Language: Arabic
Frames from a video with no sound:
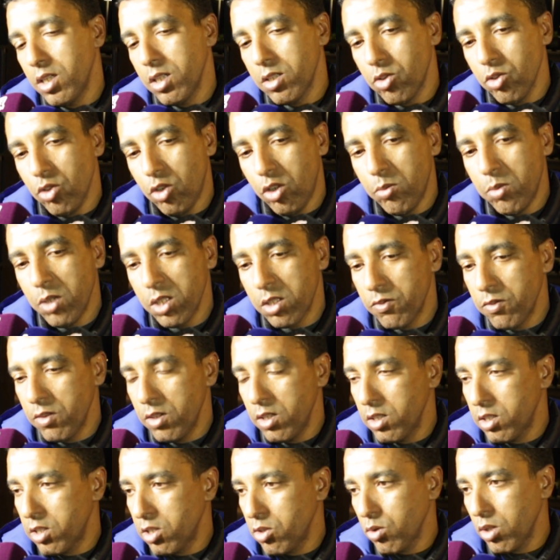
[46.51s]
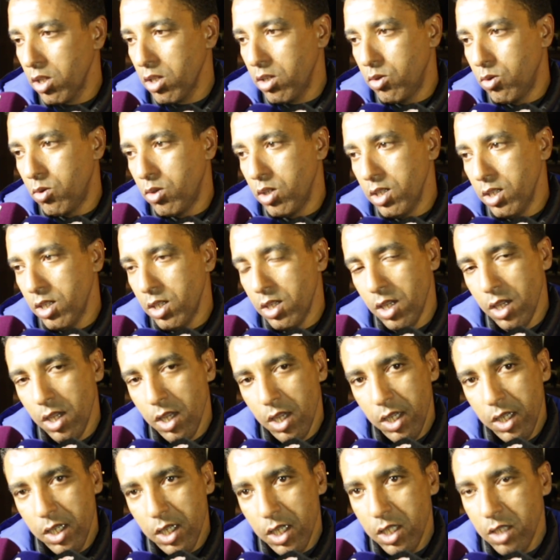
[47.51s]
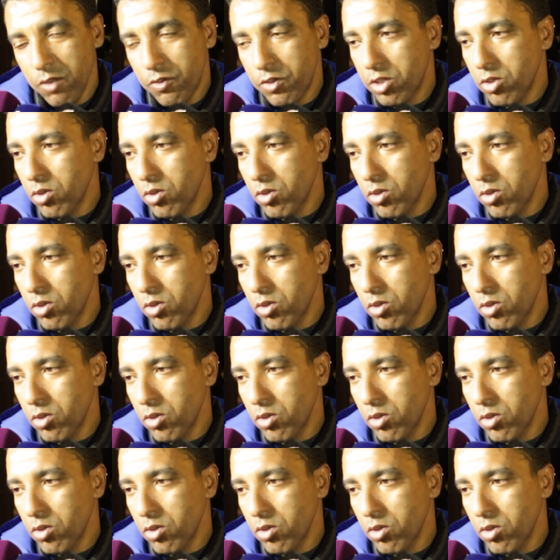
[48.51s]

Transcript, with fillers: صعوبات في الشوط الاول يعني في